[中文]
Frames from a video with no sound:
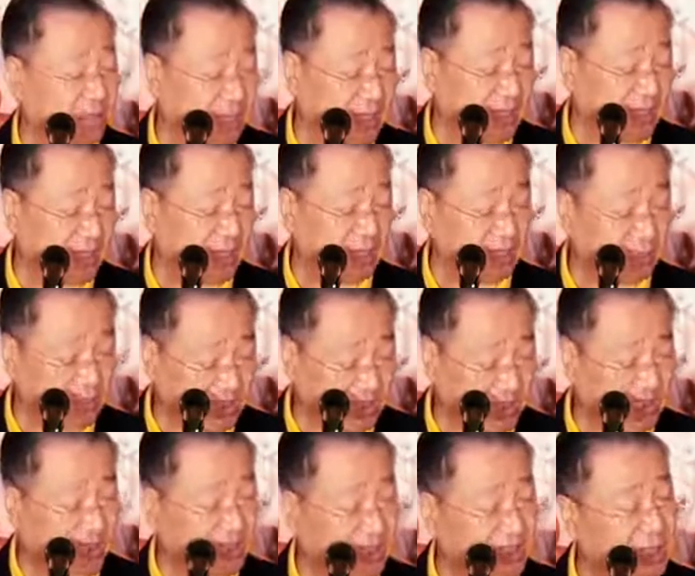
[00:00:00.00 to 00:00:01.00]
什么，他都
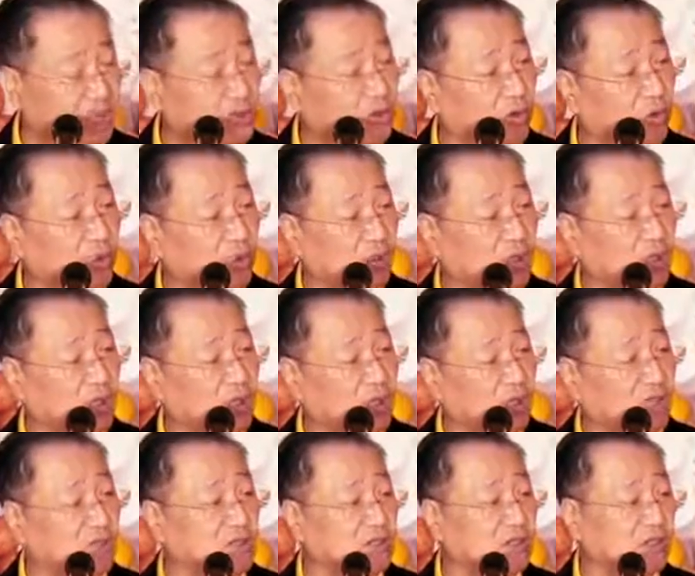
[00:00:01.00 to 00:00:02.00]
记在心中，
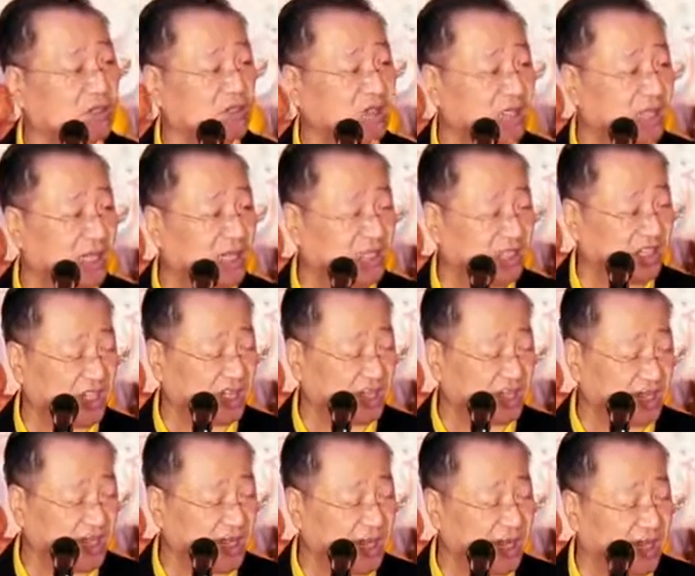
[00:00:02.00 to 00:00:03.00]
这个造成他心
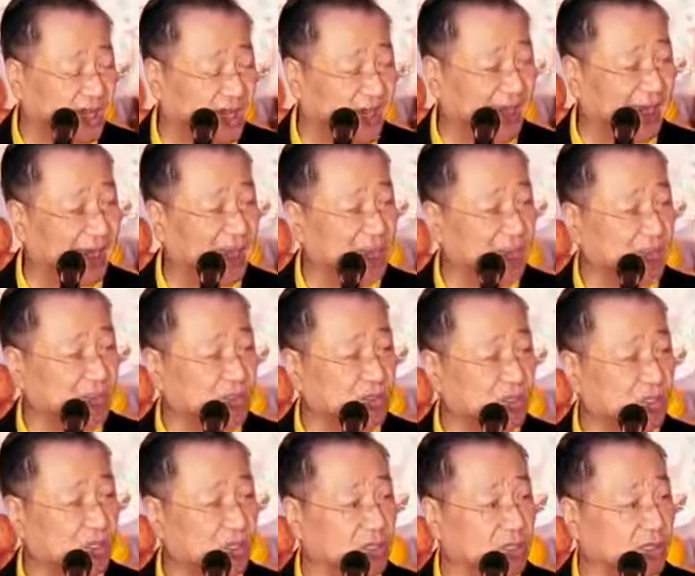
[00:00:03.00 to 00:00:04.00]
理障碍，
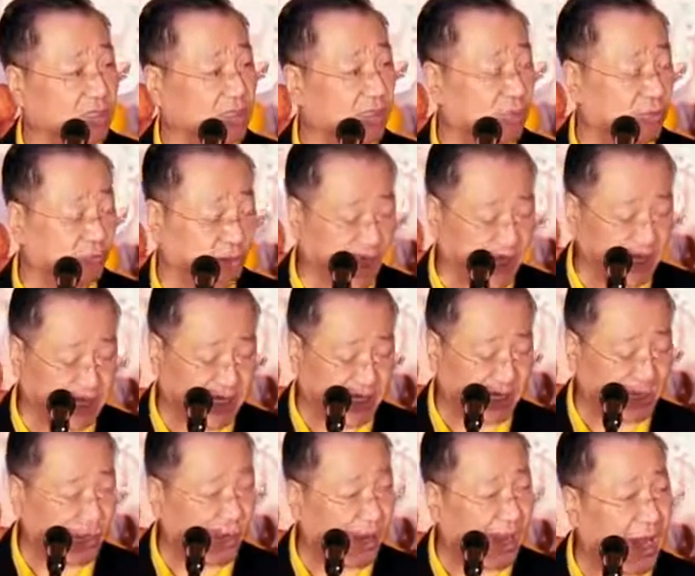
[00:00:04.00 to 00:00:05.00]
所以他有时候不愿意
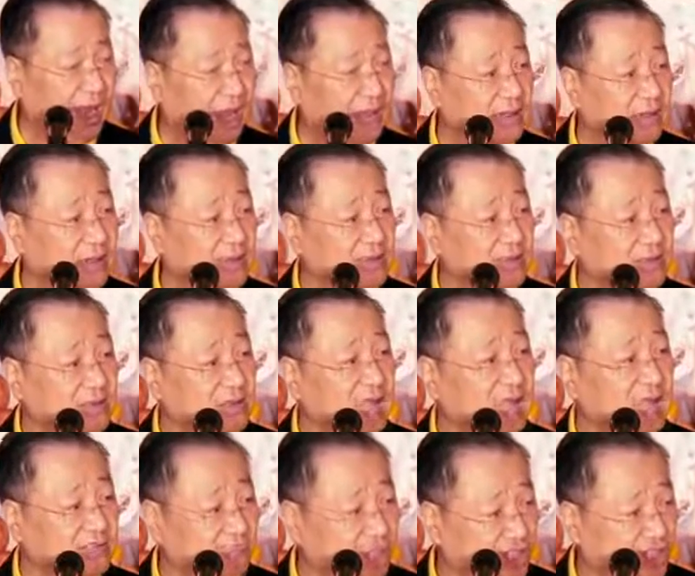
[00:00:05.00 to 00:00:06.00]
讲话。
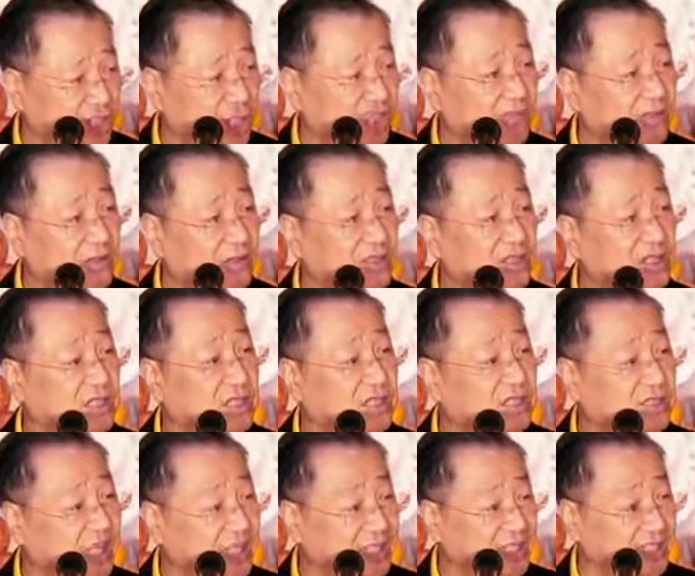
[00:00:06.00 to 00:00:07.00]
叹气，经
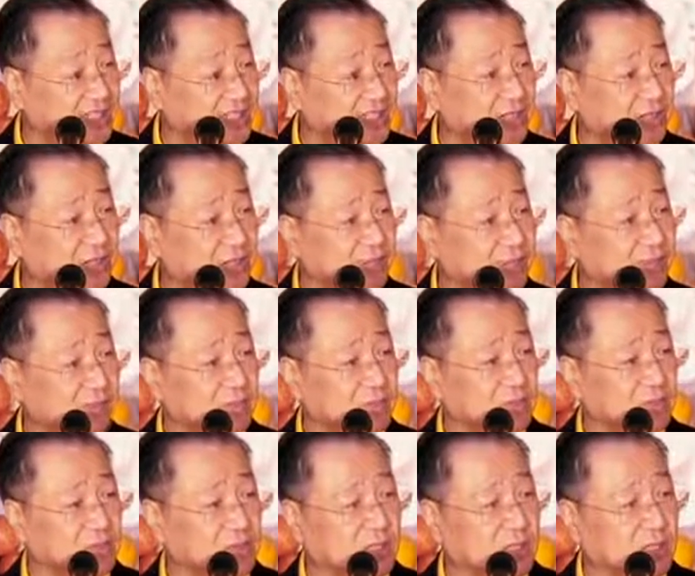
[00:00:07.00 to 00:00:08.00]
常叹气，
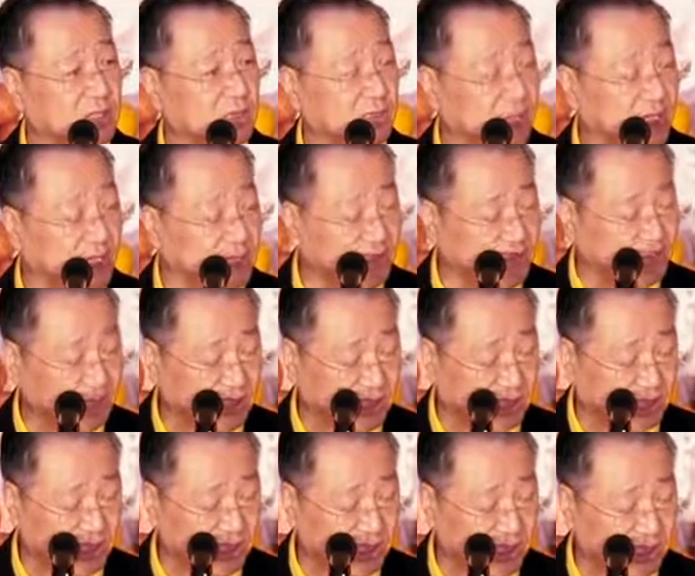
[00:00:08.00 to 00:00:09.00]
这个对他身
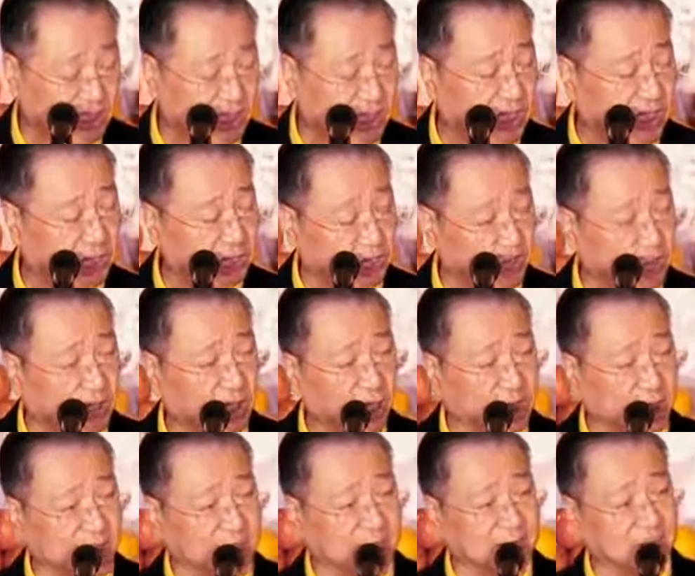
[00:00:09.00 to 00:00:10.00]
体、心理很不
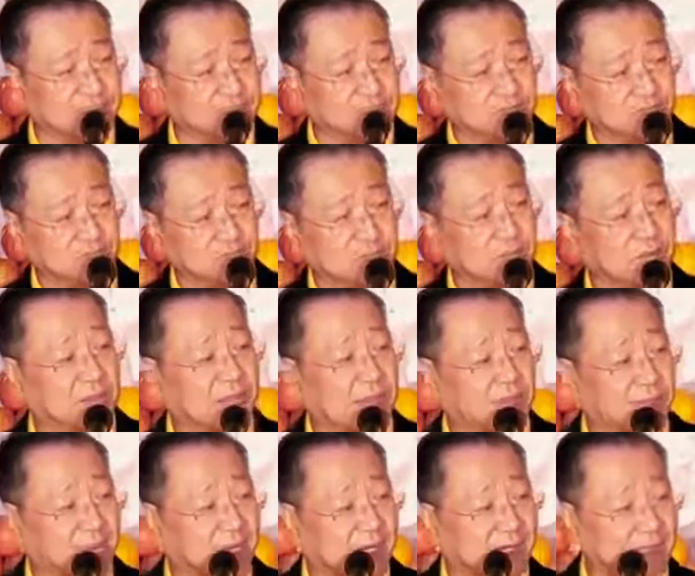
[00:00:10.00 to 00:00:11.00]
好的，明白
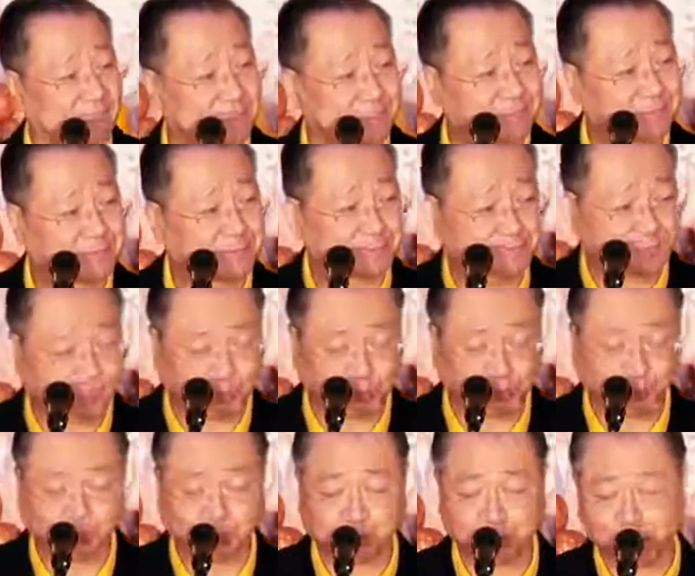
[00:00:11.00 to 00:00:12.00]
了吗？
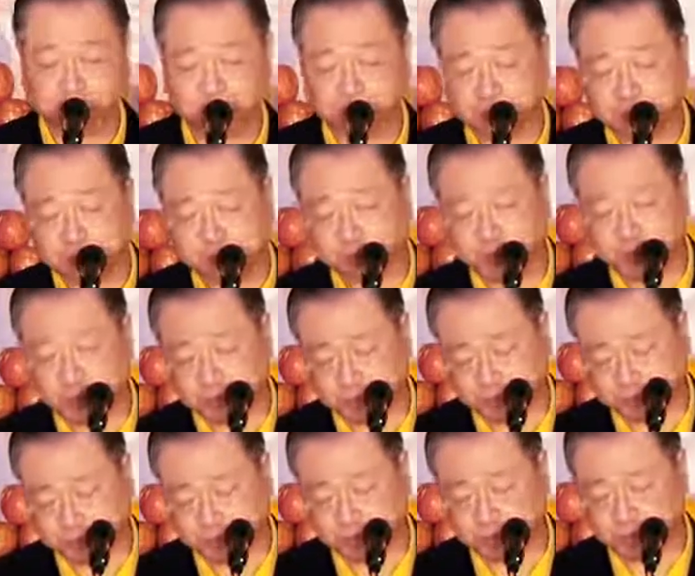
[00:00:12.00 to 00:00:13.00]
明白。
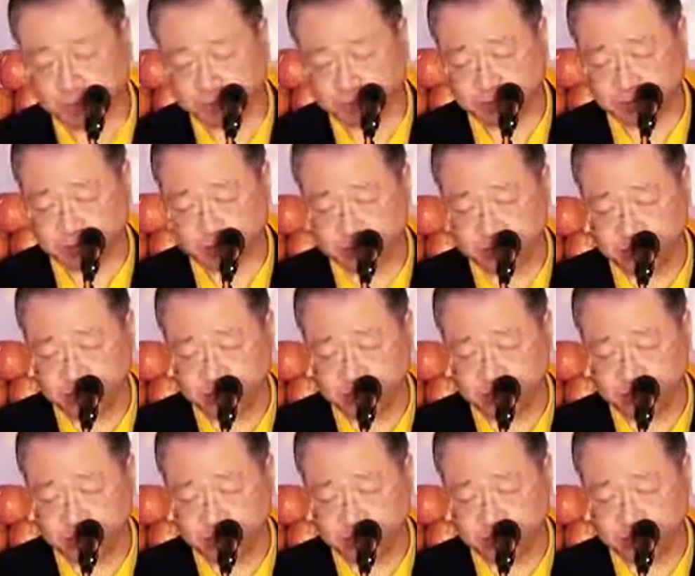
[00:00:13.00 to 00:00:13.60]
嗯。